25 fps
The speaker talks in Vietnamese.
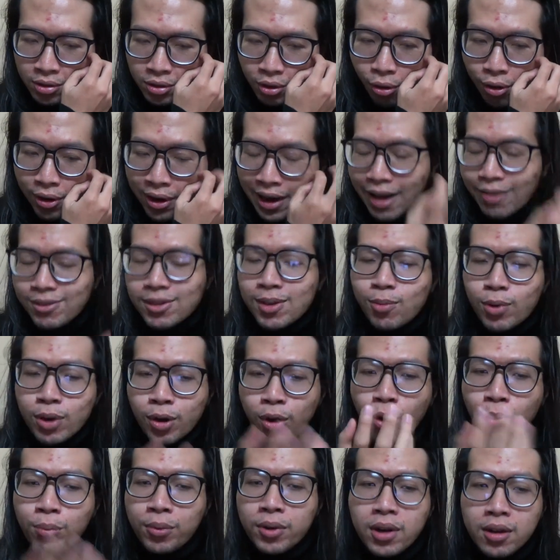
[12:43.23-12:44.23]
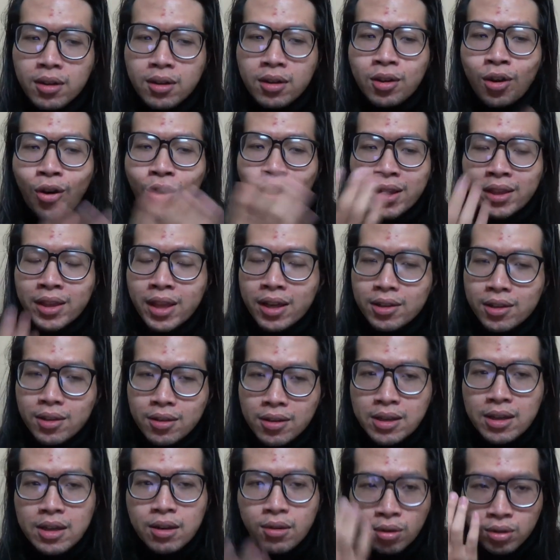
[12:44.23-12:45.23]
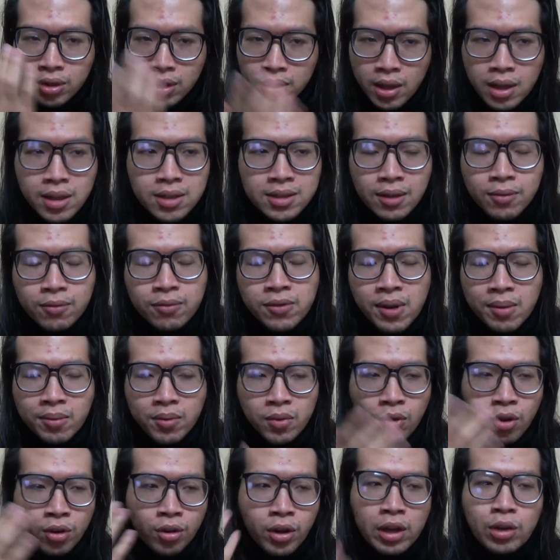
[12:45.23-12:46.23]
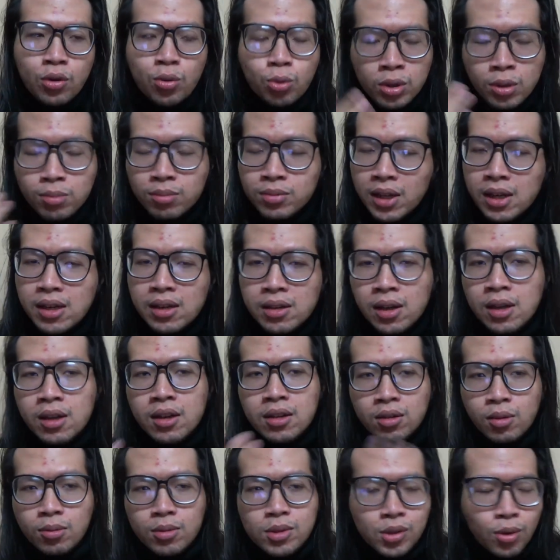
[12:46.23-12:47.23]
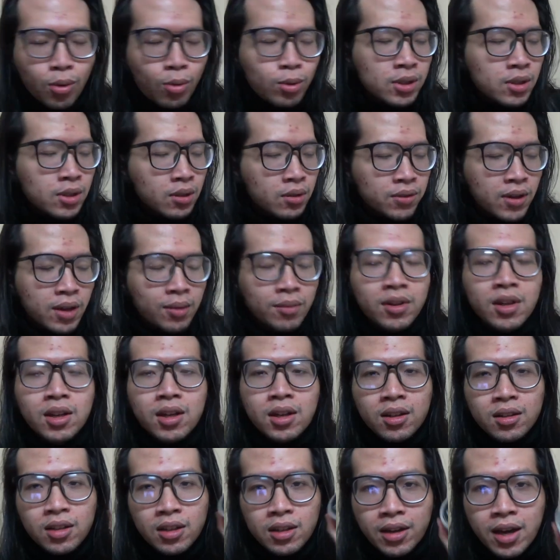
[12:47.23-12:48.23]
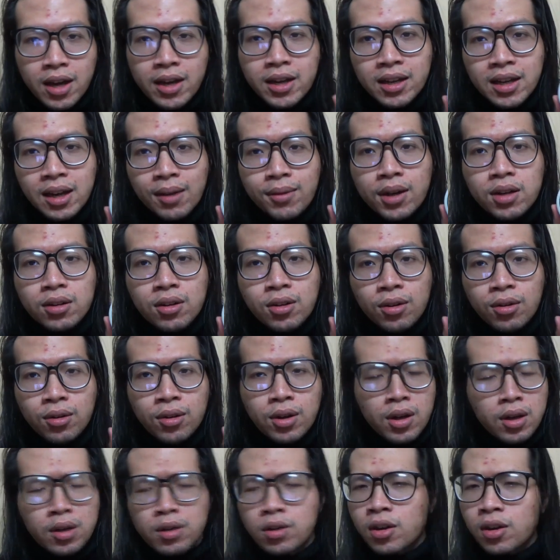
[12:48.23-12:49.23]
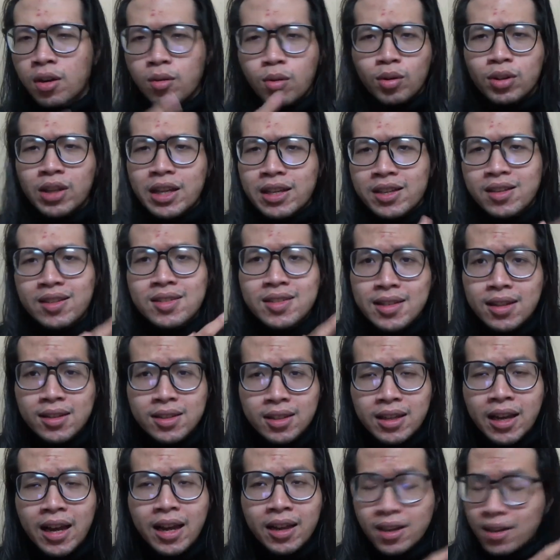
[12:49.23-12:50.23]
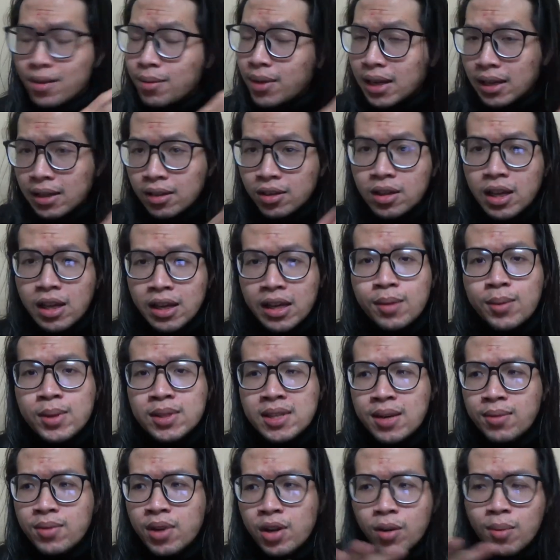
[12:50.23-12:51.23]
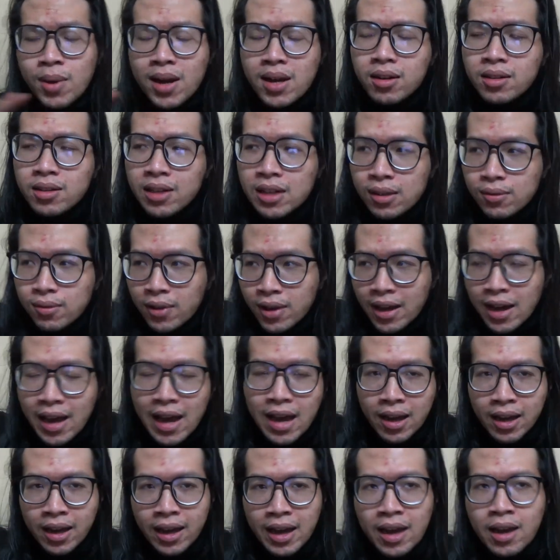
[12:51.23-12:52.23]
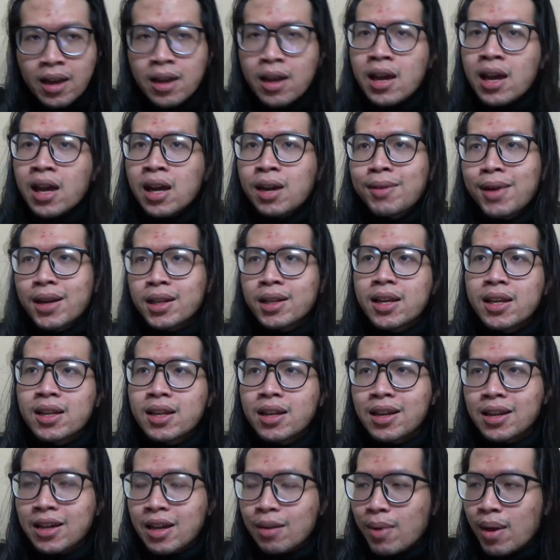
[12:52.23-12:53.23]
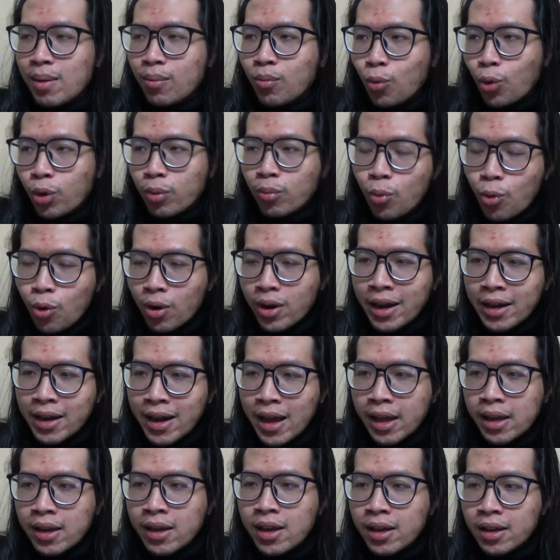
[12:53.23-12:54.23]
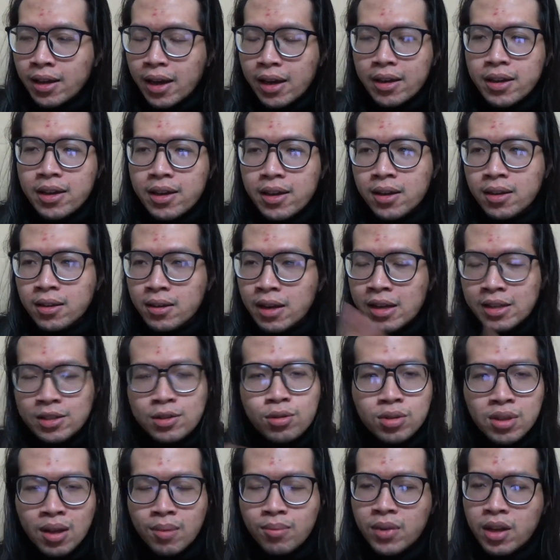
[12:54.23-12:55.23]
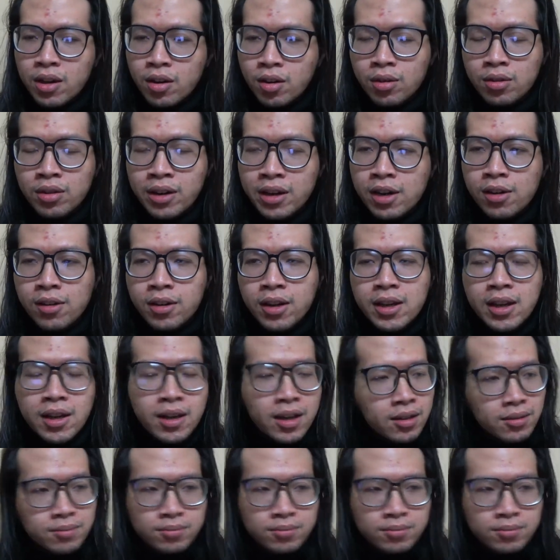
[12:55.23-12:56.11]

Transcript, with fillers: tôi làm ra một cái hộp đựng có cái tên thương hiệu có cái tên sản phẩm có đầy đủ thông tin thông số sản phẩm thì đây carbon co nó không có tính nhận diện gì cả các bạn cứ để ý mà xem nếu các bạn nhìn vào các hãng khác các bạn thấy rằng là các bạn muốn mua cái này cái kia để sưu tầm này nọ kia